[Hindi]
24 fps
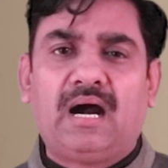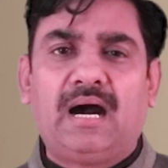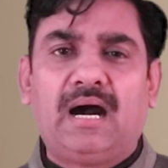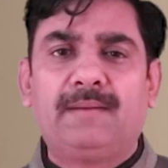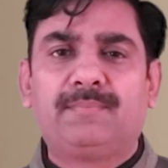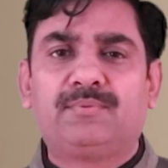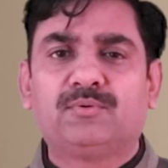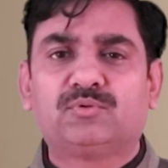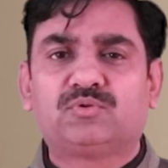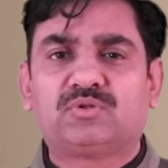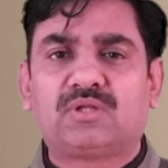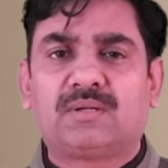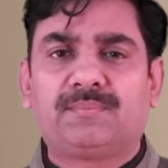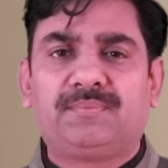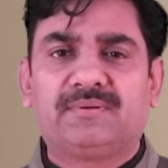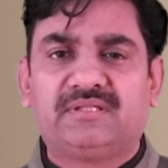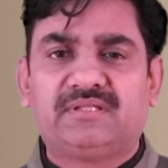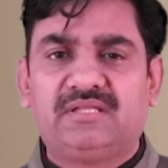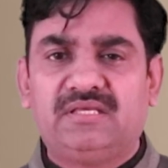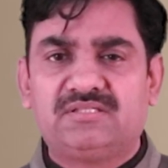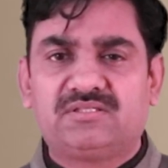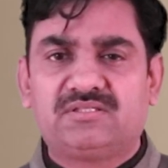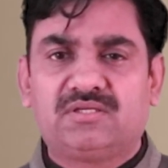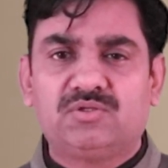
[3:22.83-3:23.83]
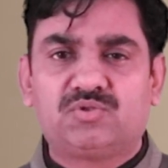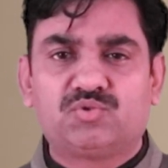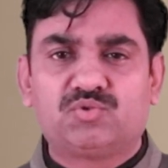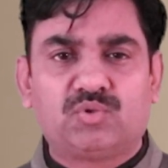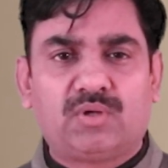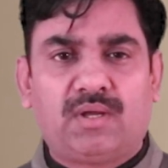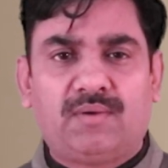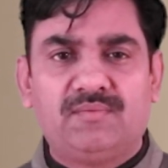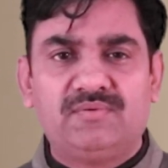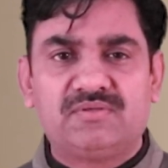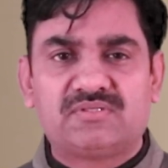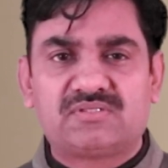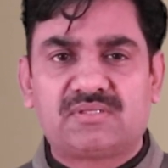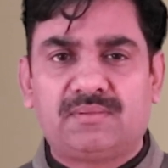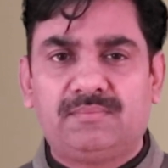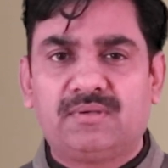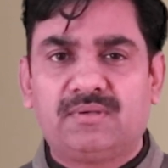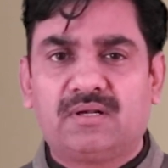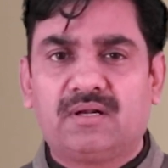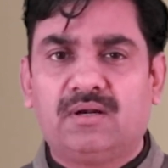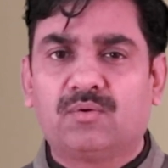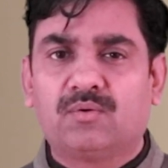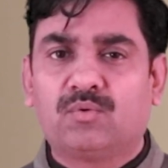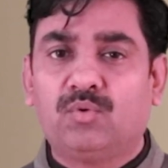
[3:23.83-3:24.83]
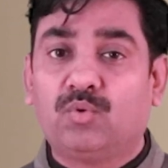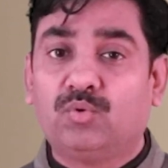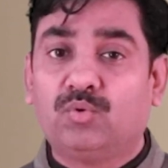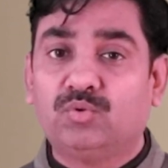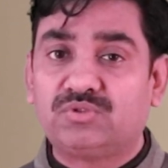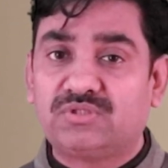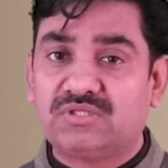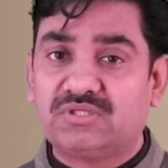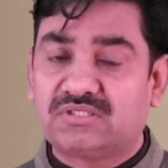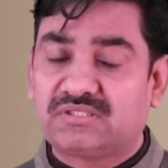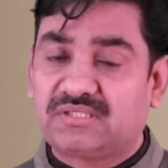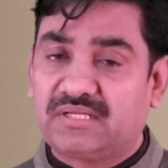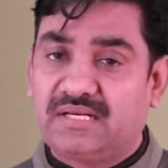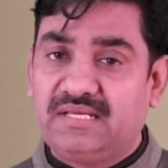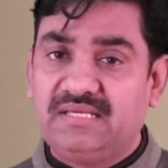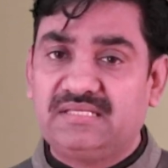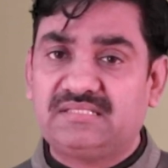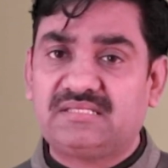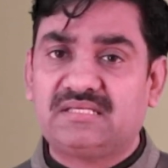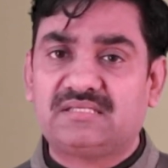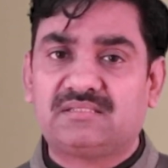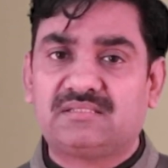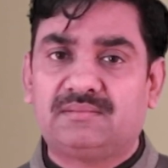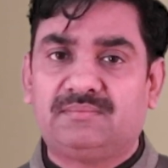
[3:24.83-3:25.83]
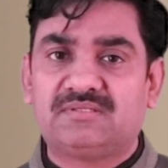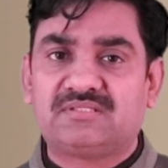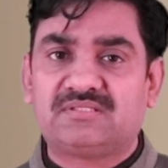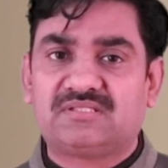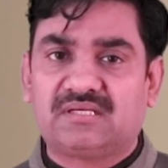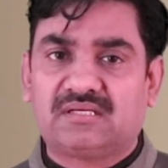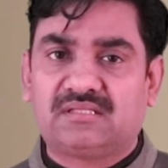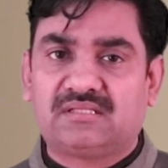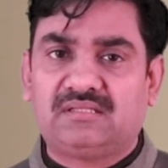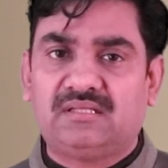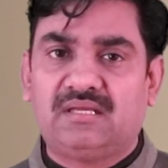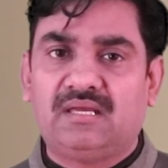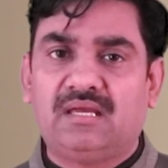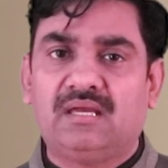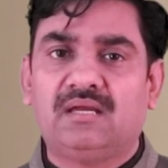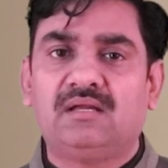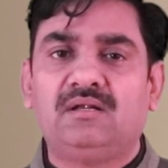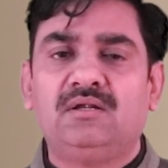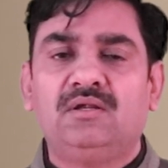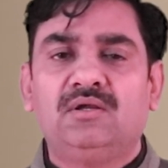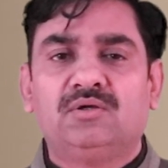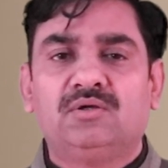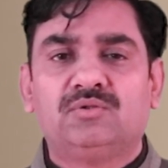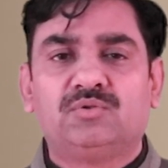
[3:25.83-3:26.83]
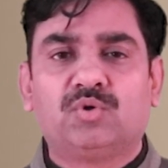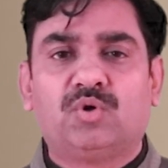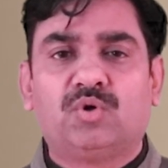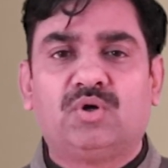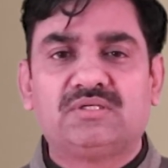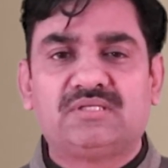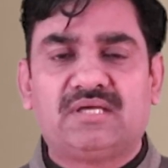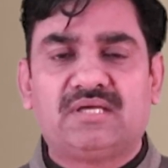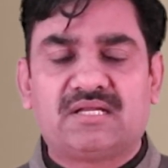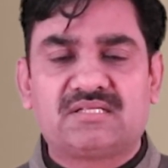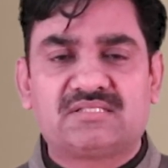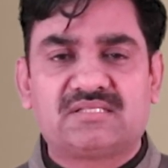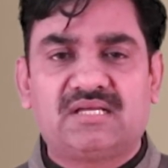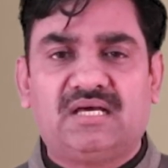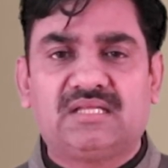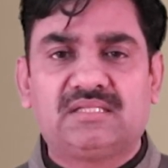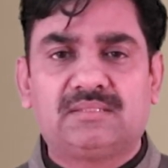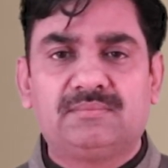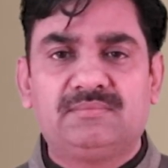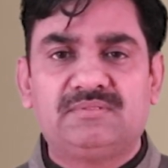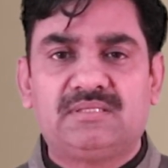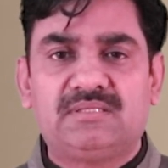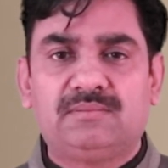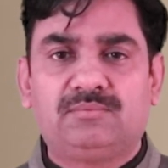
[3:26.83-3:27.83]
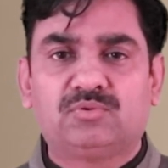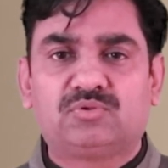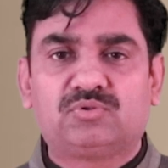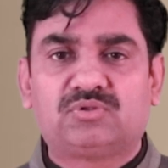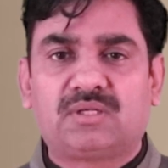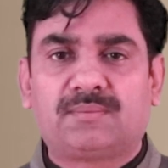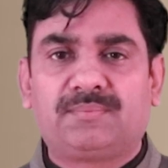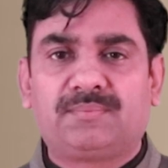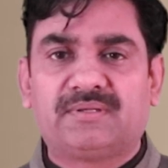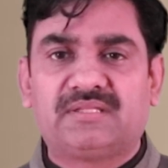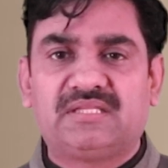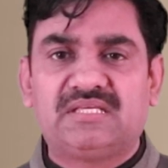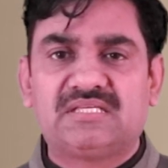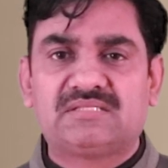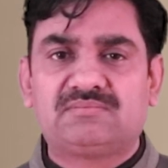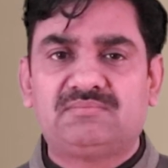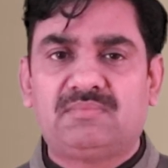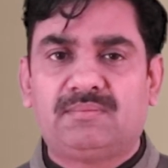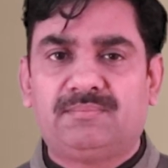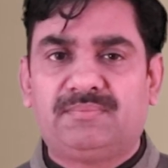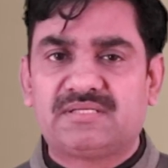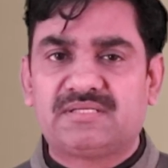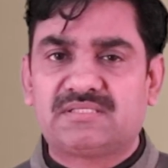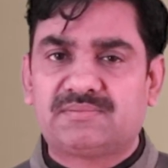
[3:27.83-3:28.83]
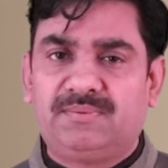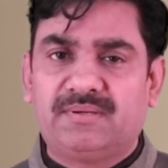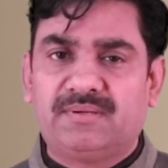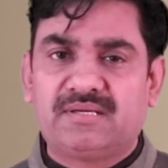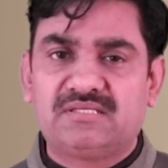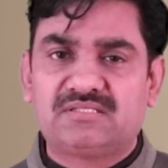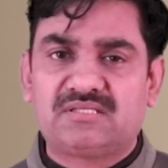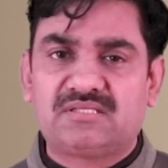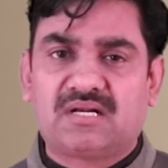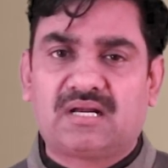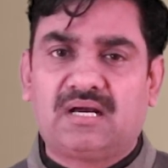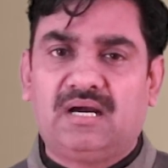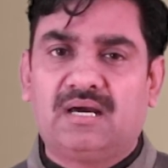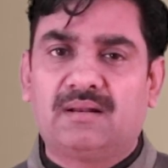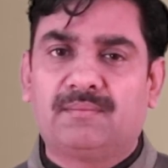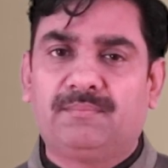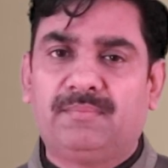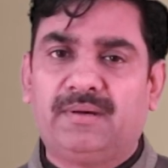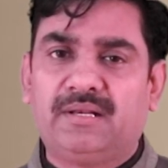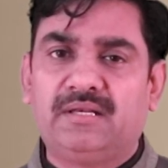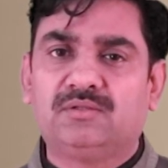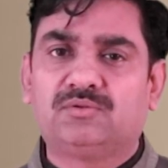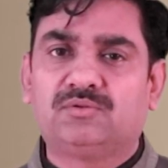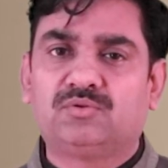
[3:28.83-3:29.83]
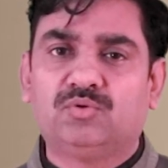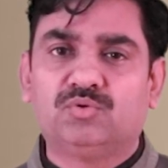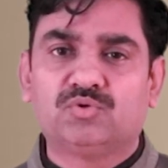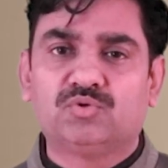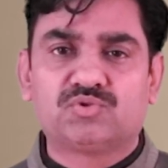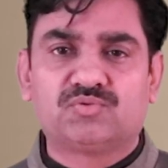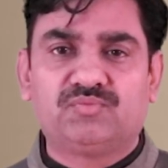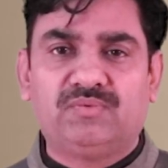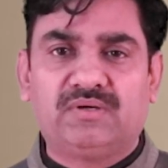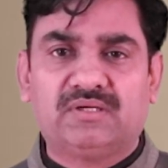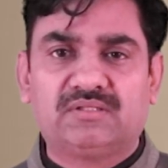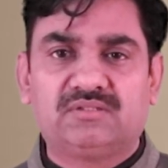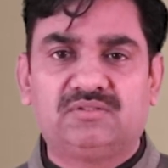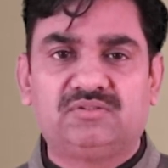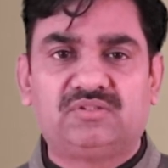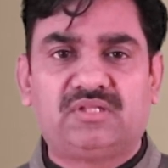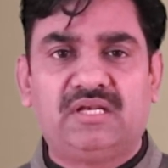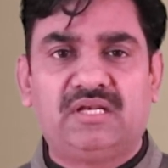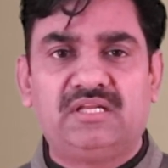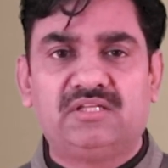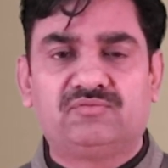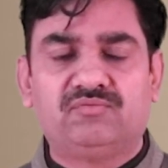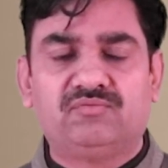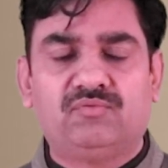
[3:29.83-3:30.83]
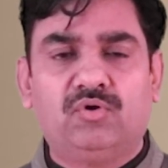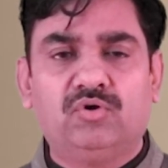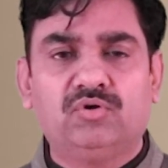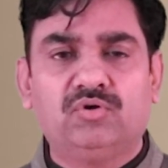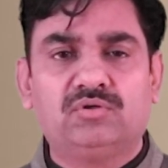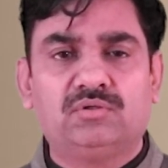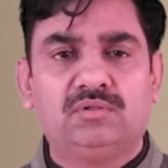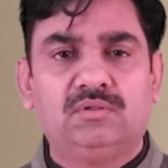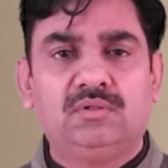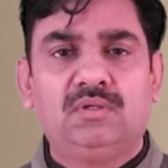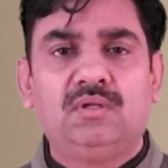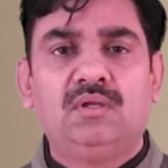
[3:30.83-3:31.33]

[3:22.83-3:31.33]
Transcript: आप उत्तर प्रदेश के चुनावी समीकरण को कुछ इस तरह से समझ सकते हैं 2007 में जब उत्तर प्रदेश में बसपा की सरकार बनी तो उस वक्त दलित वोट